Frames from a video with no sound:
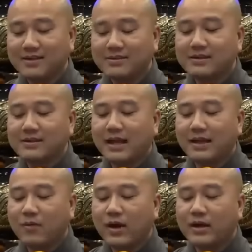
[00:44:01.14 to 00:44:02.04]
Xin
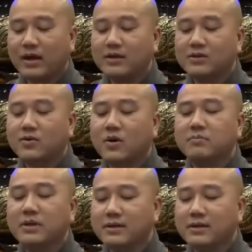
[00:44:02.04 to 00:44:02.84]
thầy quan hỷ cho con